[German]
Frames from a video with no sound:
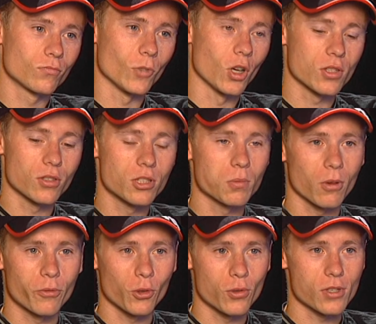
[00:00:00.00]
da ist zwar
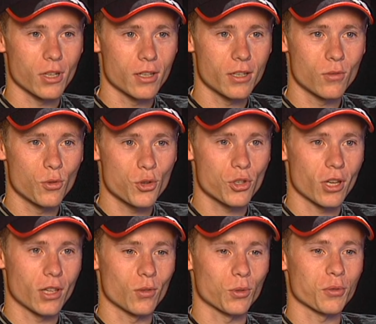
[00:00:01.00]
für uns alle in
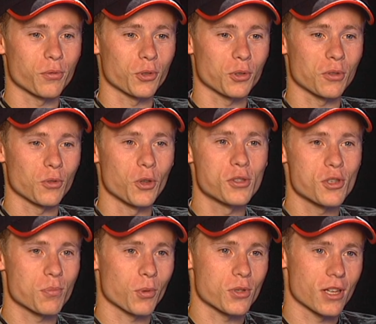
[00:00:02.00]
Hohenstein oder für
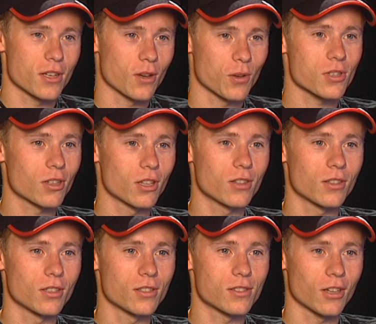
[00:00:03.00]
90 Prozent außer denen,
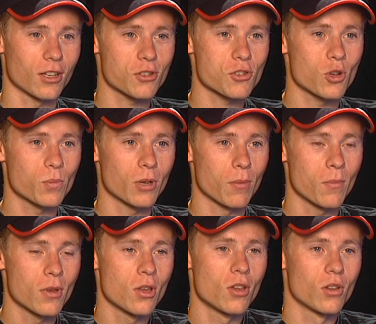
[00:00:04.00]
die es angeschoben
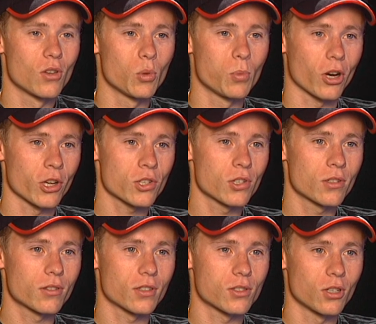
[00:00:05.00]
haben,
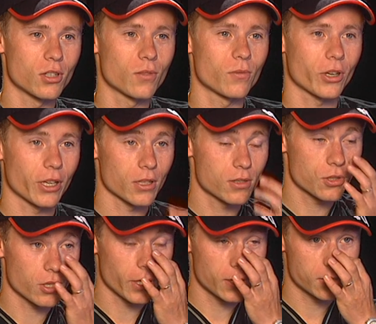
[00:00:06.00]
überraschend. Es sollte ein
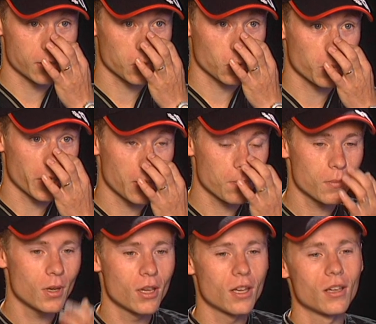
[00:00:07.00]
Verkehrssicherheitszentrum geben,
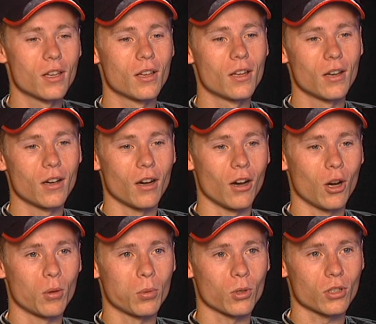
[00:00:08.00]

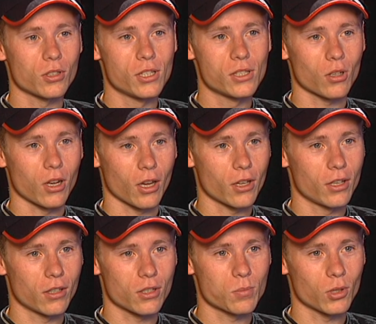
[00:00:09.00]
aber das hieß noch lange
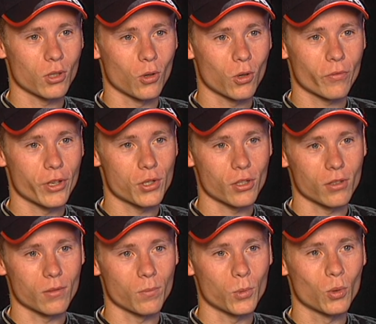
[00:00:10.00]
nicht, dass man da
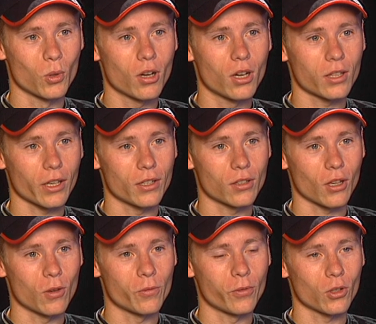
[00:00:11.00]
irgendwelche Motorradrennen
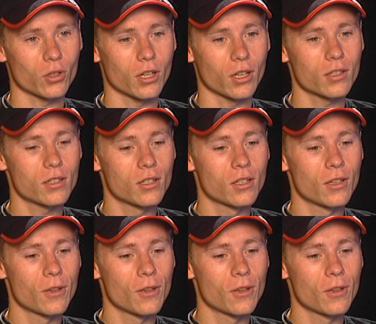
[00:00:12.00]
drauf fahren kann.